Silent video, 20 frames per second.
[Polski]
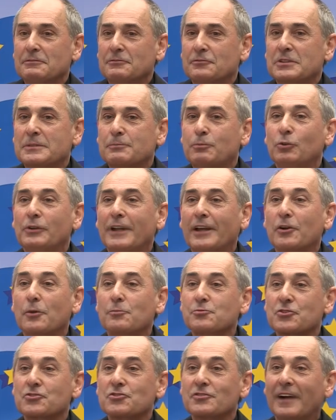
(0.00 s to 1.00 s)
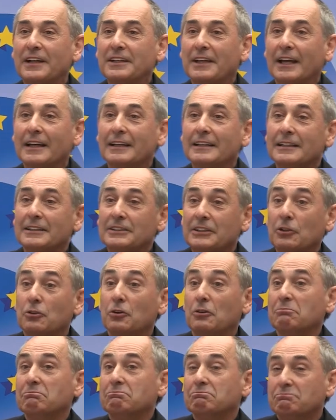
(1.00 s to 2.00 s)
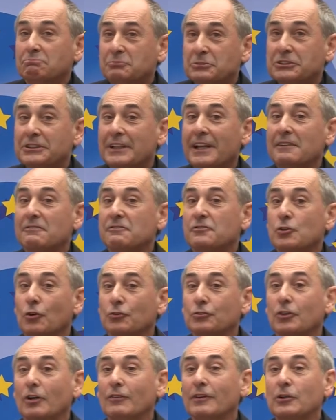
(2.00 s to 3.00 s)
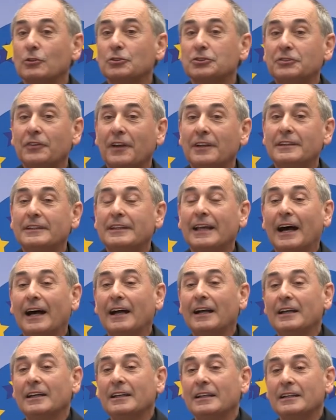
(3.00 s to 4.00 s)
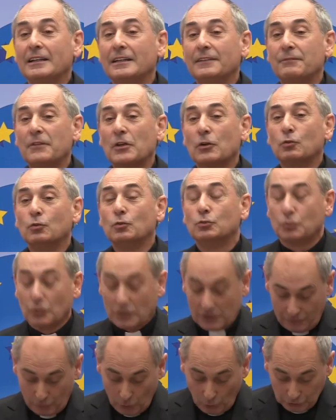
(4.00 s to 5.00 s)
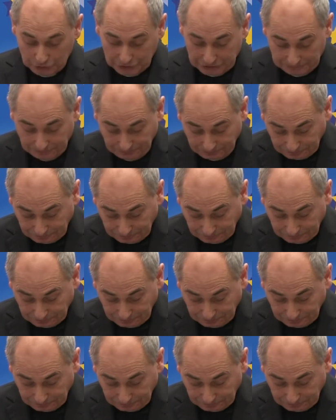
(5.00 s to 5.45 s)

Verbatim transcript: wspólnego przeżywania tego, myślę, wyjątkowego święta y, kultury w Łodzi